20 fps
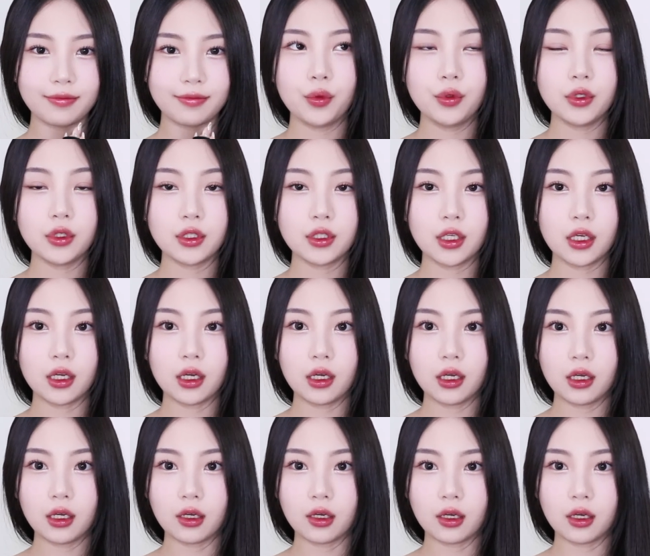오늘
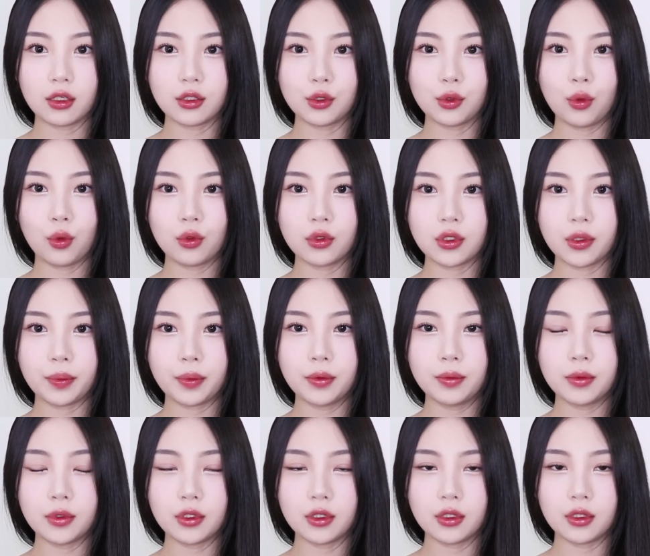제가 가지고 온
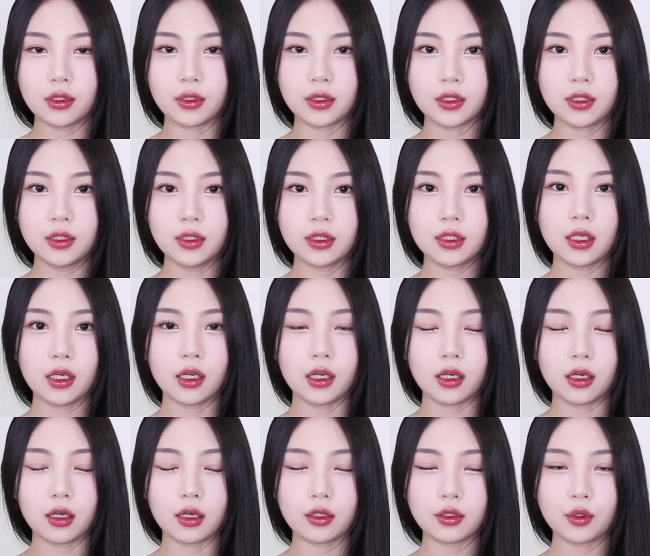제품들
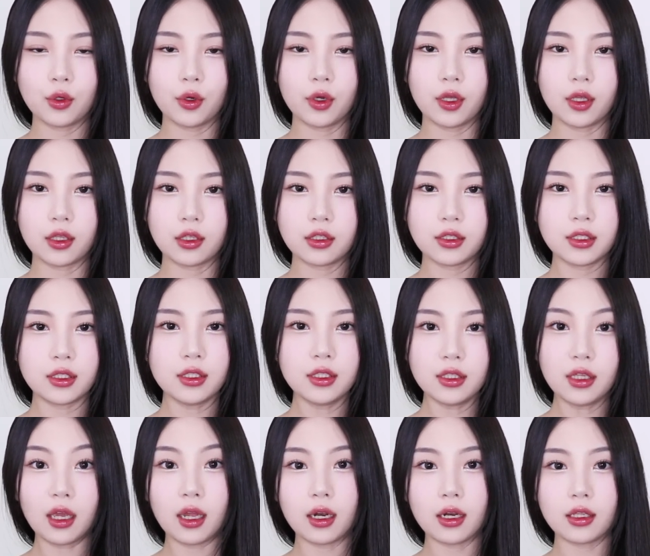진짜 저의
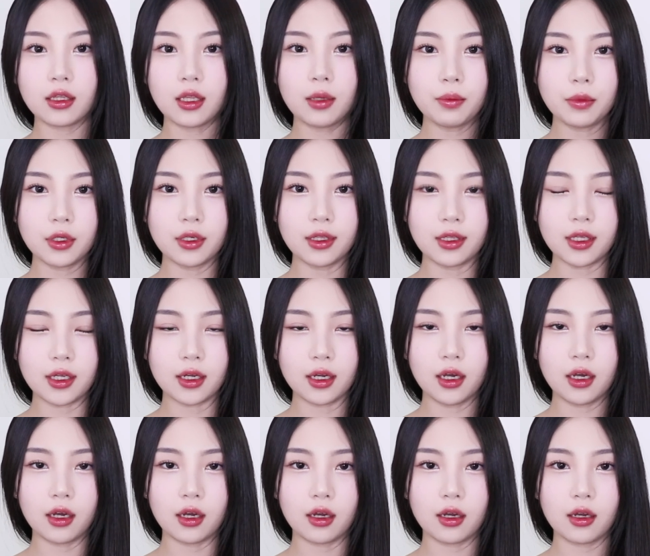찐
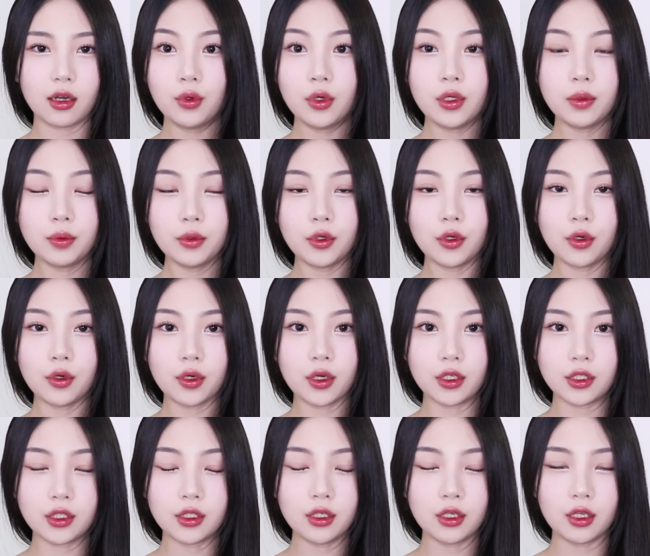데일리템들이니까 올리브영
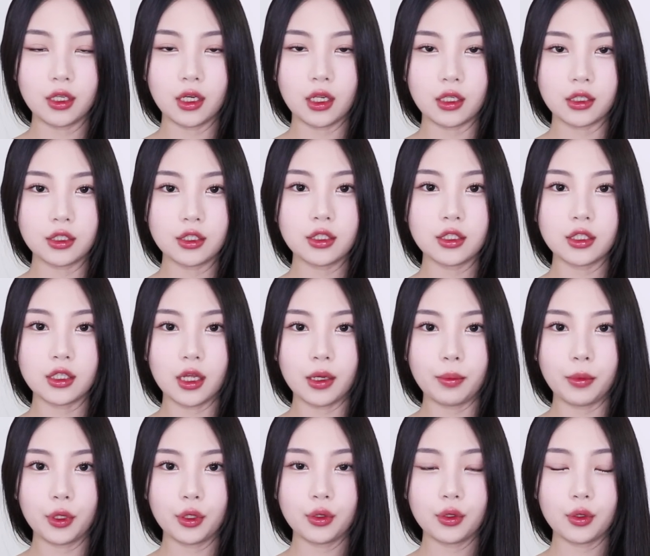가실 일이
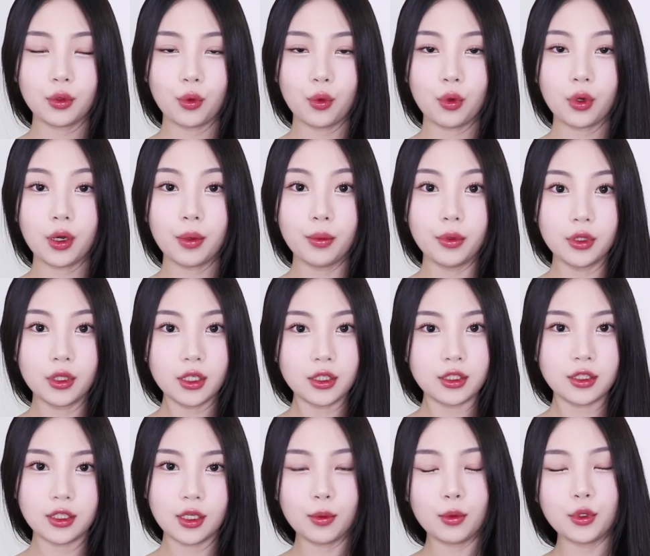있으시다면 꼭 한번
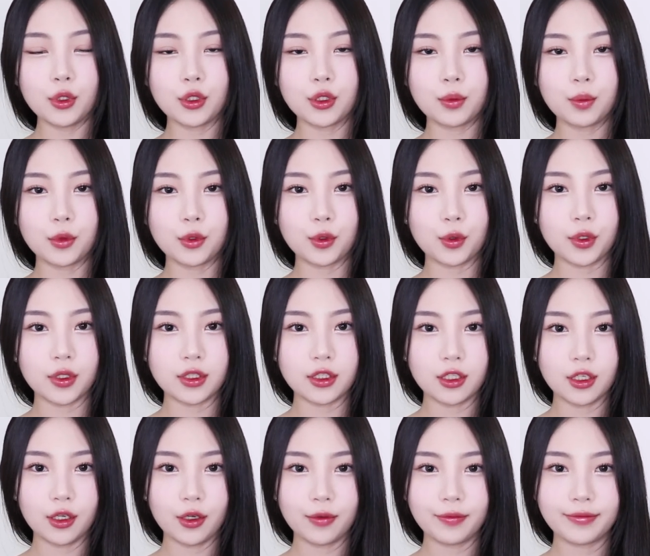테스트해보셨으면
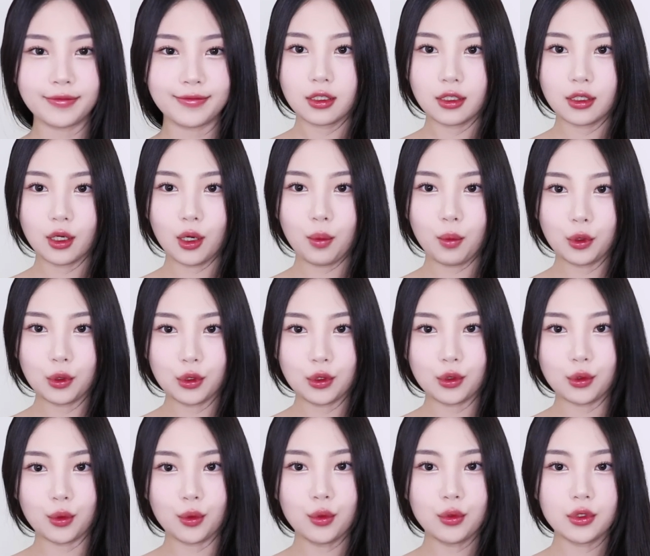좋겠어요. 그럼
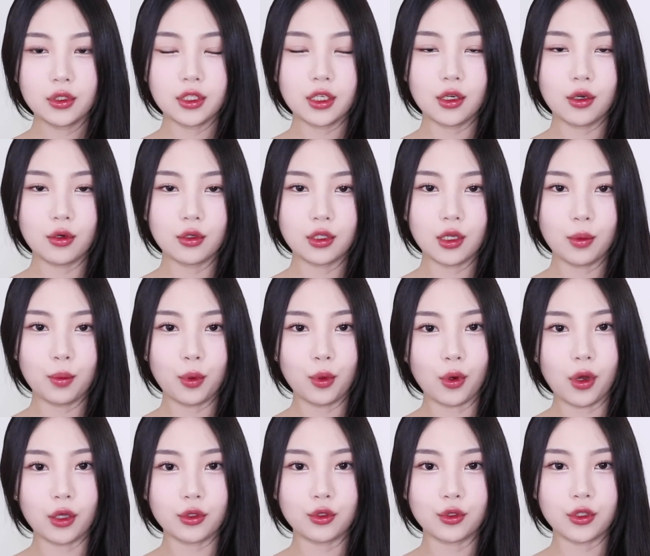오늘도 제 영상
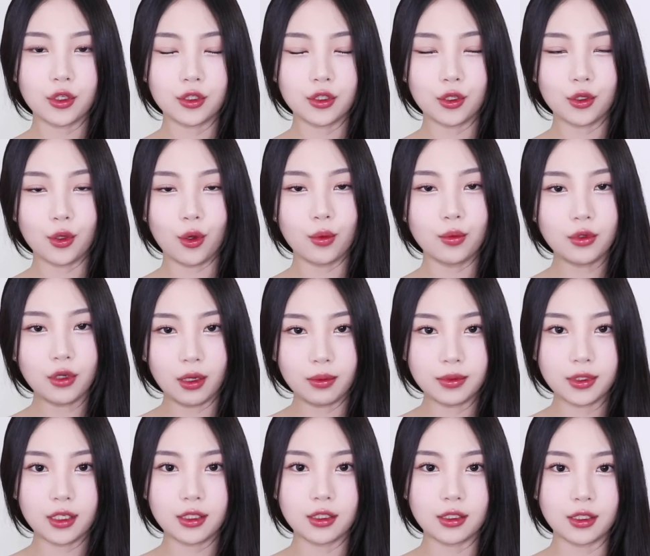보러 와주셔서 너무
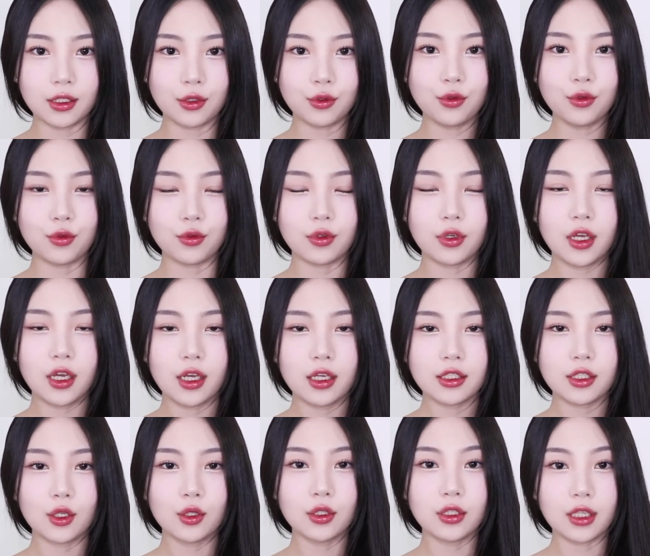감사드리고
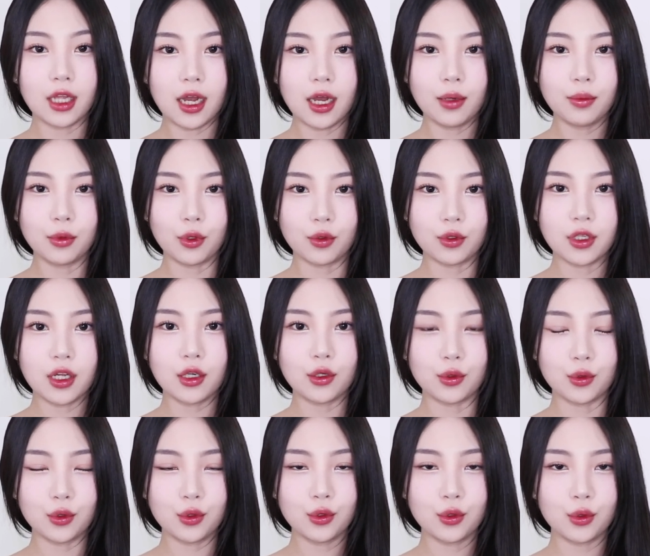저는 다음
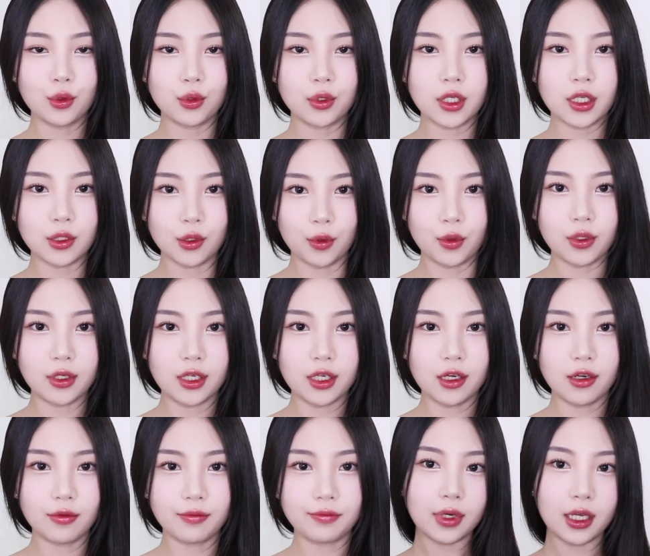영상으로 또
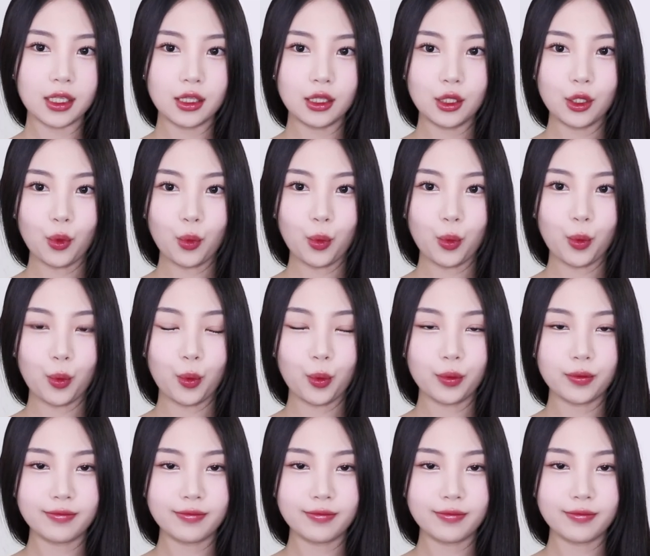찾아올게요. 안녕!